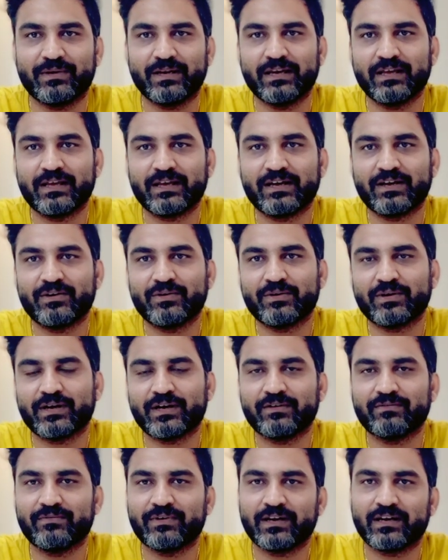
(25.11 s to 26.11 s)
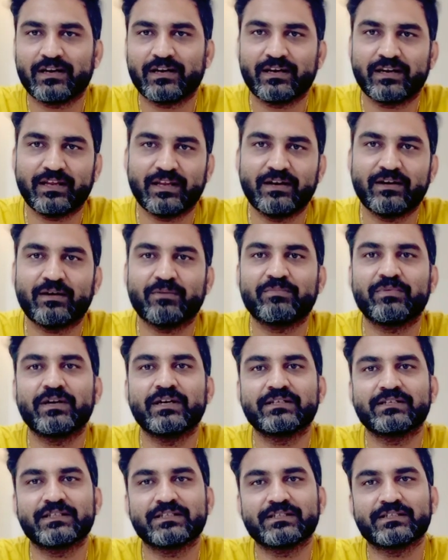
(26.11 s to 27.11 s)
బెల్ ఐకాన్ నొక్కడం వల్ల నేను
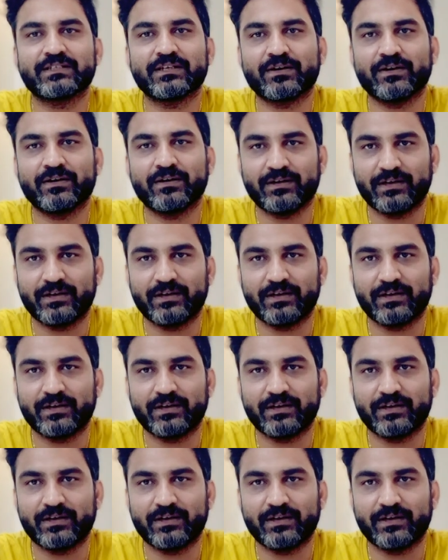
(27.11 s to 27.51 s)
అప్లోడ్ చేసే